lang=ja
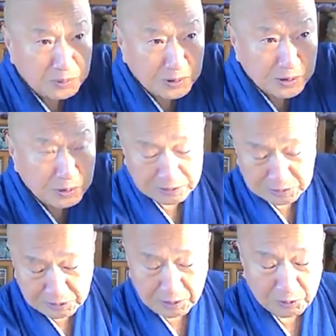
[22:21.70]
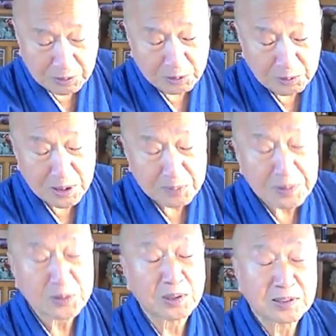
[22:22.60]
ぶりとかですね、おはようございま
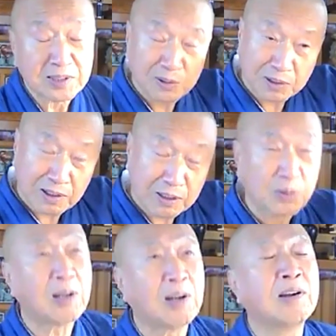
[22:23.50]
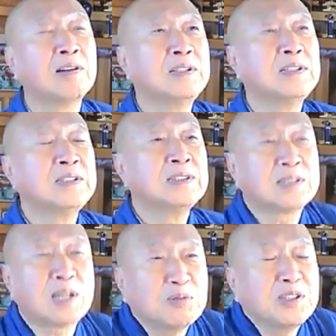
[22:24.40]
すとか、さよならとか、
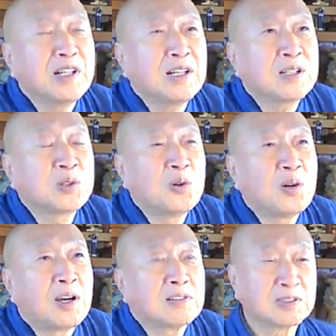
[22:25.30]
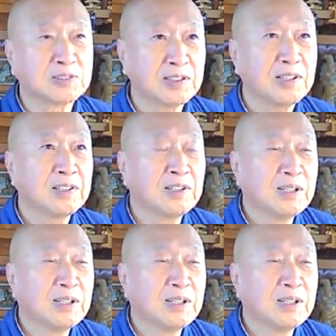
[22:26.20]
寒いね、今日はですね、